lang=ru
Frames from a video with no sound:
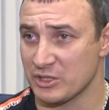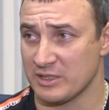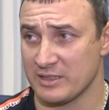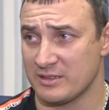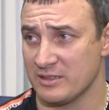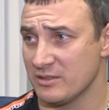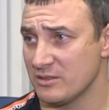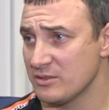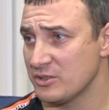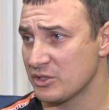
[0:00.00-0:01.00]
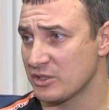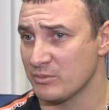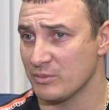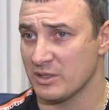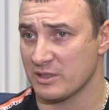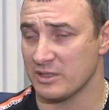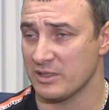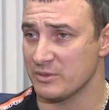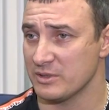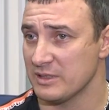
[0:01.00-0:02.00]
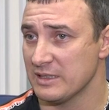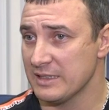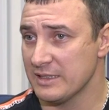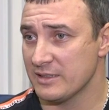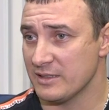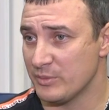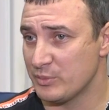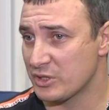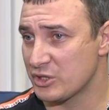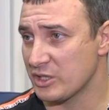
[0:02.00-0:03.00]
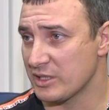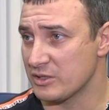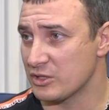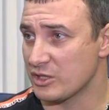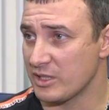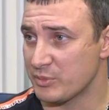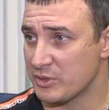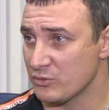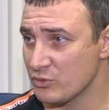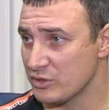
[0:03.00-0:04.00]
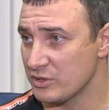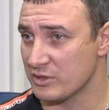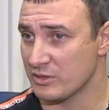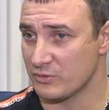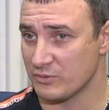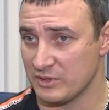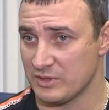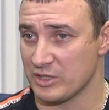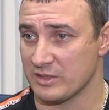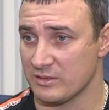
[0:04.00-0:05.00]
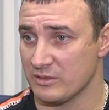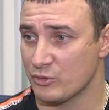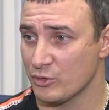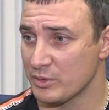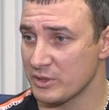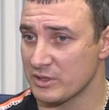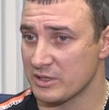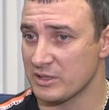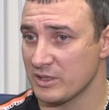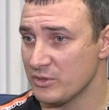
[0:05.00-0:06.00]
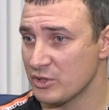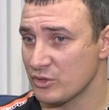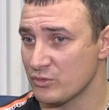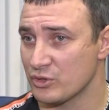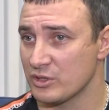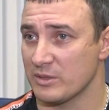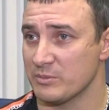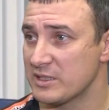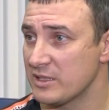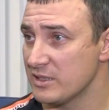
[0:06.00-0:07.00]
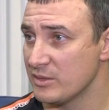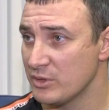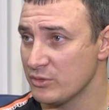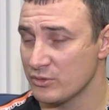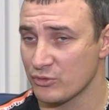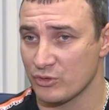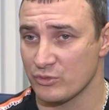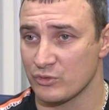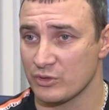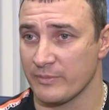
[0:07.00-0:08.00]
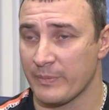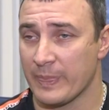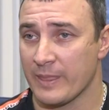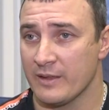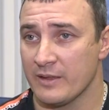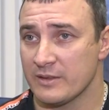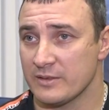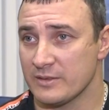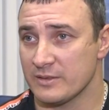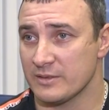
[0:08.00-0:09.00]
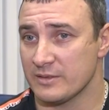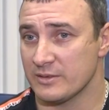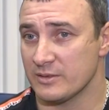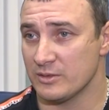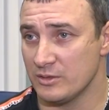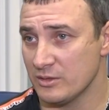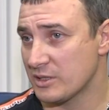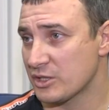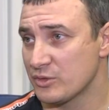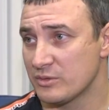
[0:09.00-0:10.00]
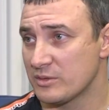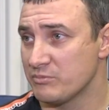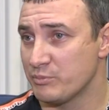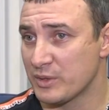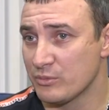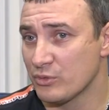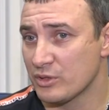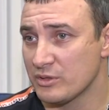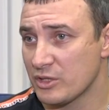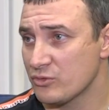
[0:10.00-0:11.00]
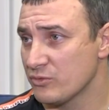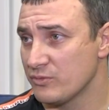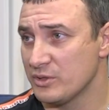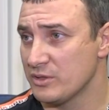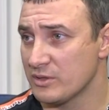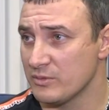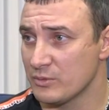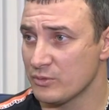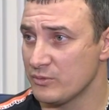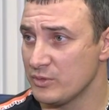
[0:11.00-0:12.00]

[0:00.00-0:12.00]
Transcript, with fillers: Те же носки, те же там балаклавы, а, перчатки, шапки нужны. Это вот сейчас а, теплые какие-то вещи нужны, там нательное белье очень нужно. И также приборы ночного видения, дневного